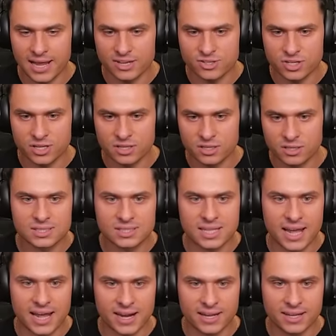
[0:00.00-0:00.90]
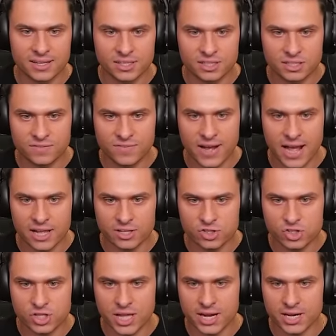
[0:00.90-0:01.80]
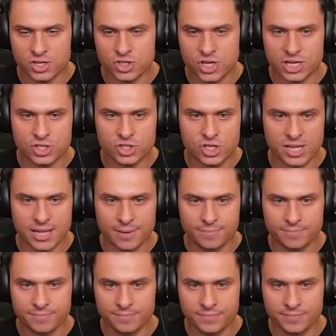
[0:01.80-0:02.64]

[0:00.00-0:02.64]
leży. Stary. 2, 4, 6, 7.